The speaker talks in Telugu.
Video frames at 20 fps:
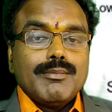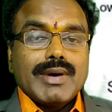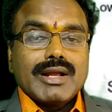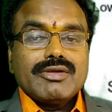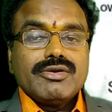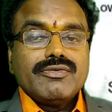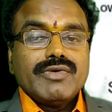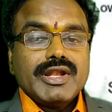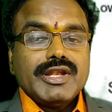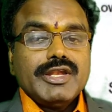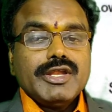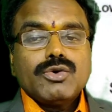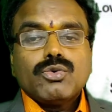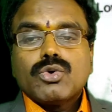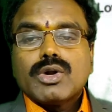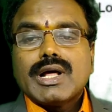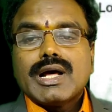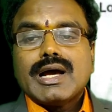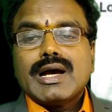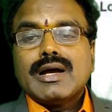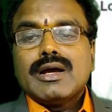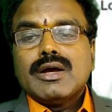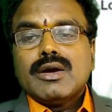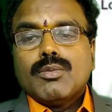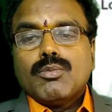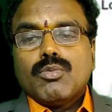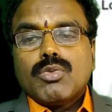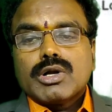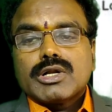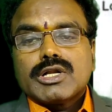మనం ఇవన్నీ కూడా
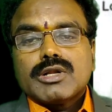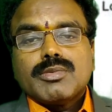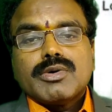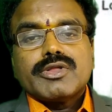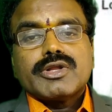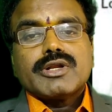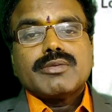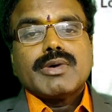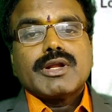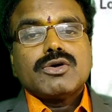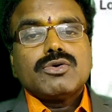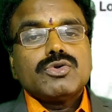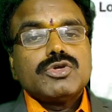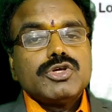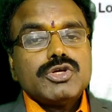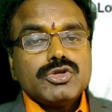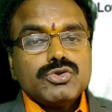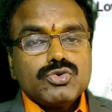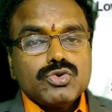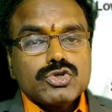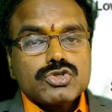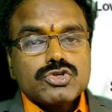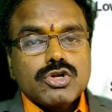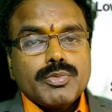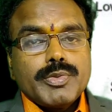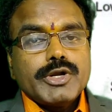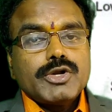మొట్టమొదట మనం ఈ దృష్టిలో